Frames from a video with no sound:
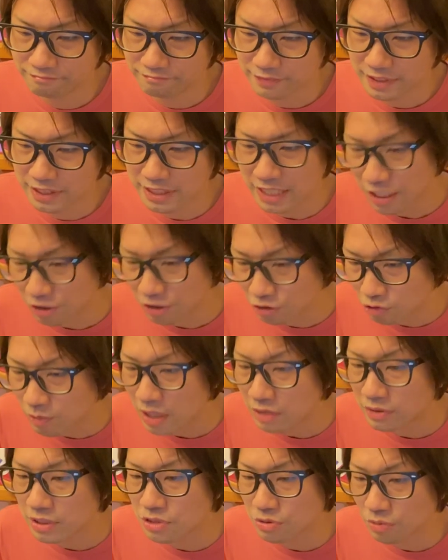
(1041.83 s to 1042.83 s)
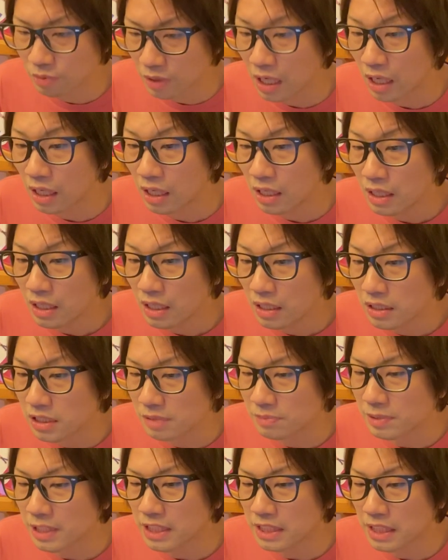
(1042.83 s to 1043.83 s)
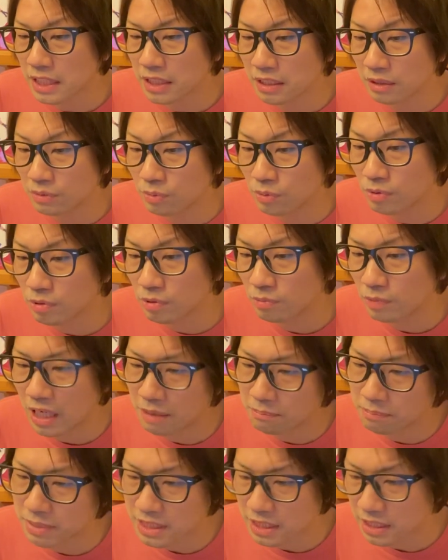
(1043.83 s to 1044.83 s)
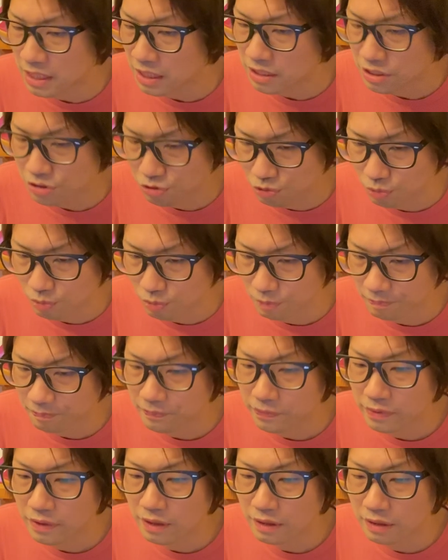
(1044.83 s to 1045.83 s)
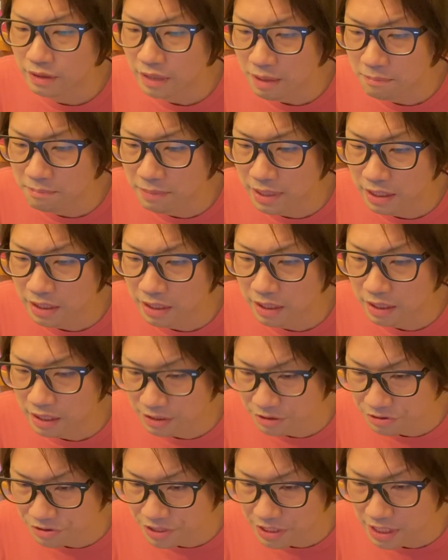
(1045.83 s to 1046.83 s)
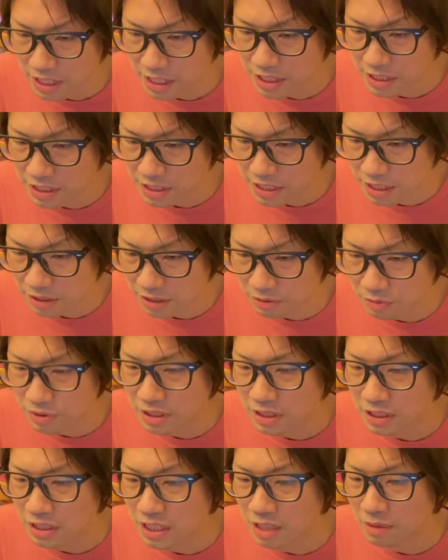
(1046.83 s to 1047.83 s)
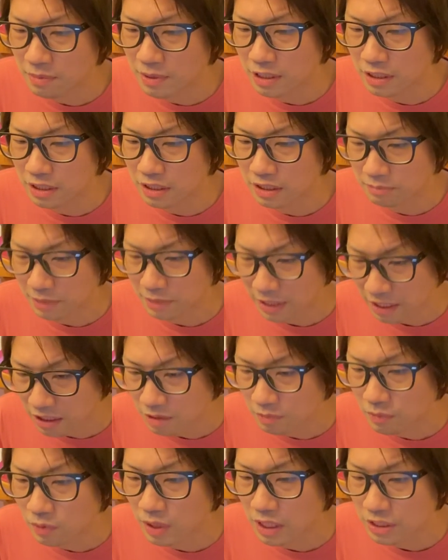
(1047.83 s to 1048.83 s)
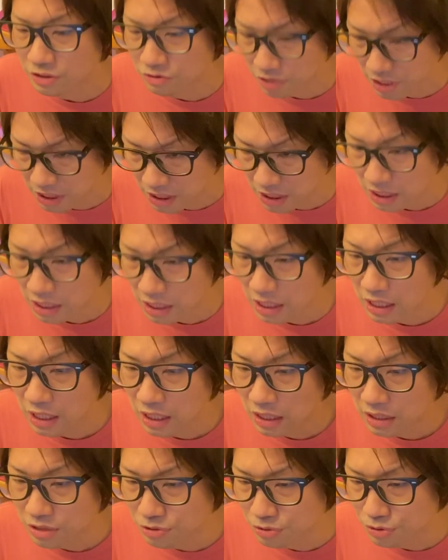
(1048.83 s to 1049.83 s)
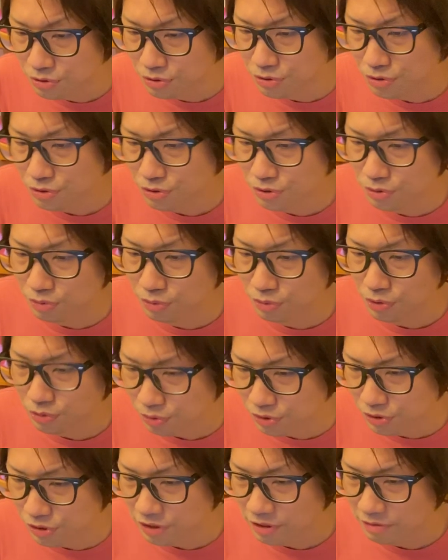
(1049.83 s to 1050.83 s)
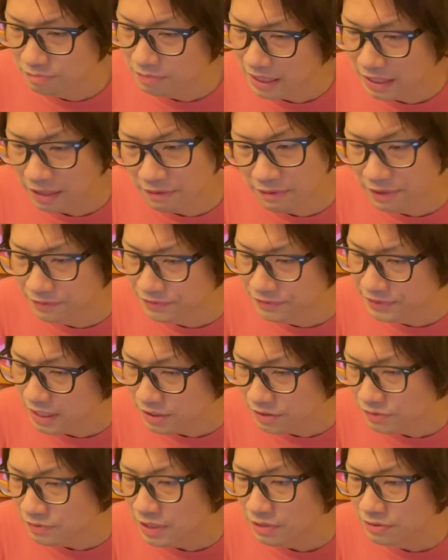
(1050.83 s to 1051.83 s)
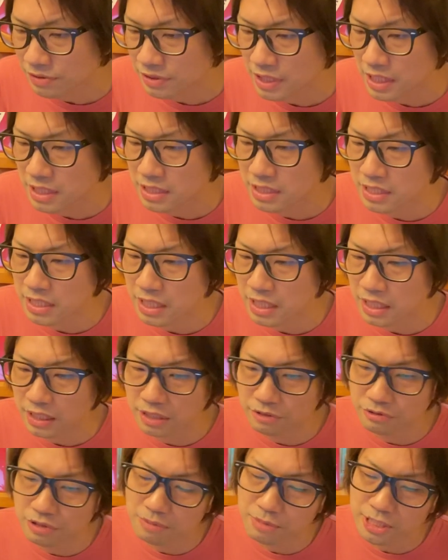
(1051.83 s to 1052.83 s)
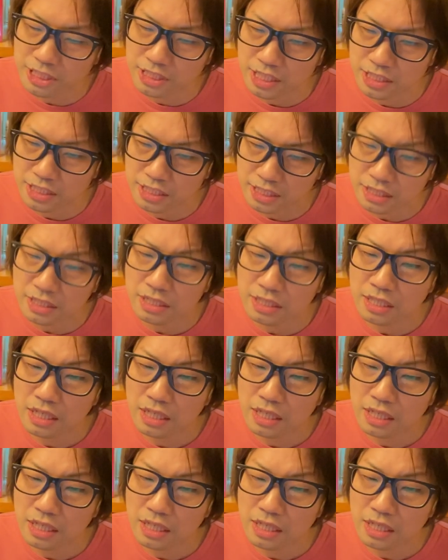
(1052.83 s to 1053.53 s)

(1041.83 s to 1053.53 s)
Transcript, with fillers: 才能もあるでしょうが、積み重ねた努力も半端じゃないでしょう。ダンバラが加入して1年後に稲葉真中も加入し、ジュースジュースを1つ、または2つ上のステージに上げてくれましたし、